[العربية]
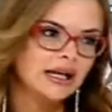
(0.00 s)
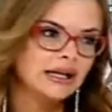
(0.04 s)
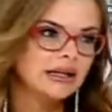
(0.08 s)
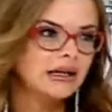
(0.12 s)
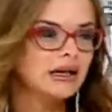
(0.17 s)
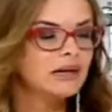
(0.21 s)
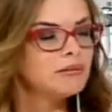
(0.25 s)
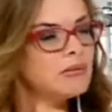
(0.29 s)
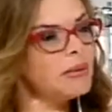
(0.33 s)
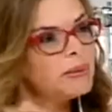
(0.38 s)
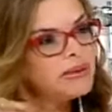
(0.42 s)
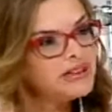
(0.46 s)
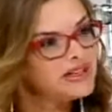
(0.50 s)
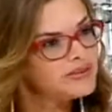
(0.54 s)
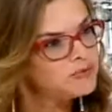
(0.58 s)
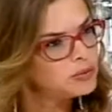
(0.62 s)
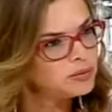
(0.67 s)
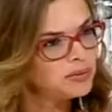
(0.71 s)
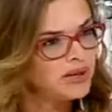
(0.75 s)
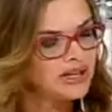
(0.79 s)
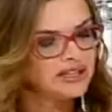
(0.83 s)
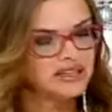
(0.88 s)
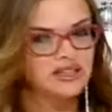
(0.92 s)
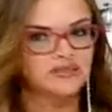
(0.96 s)
القرار ما بدي
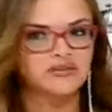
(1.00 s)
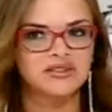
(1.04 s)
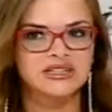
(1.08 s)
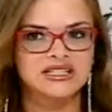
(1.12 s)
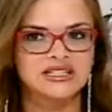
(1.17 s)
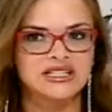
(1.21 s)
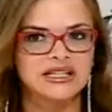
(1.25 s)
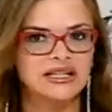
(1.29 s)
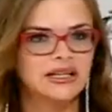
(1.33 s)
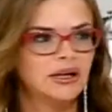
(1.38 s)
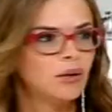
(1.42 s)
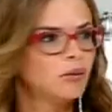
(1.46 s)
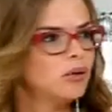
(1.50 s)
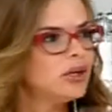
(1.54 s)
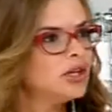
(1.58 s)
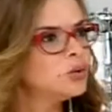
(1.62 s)
فوت بهالتفاصيل لو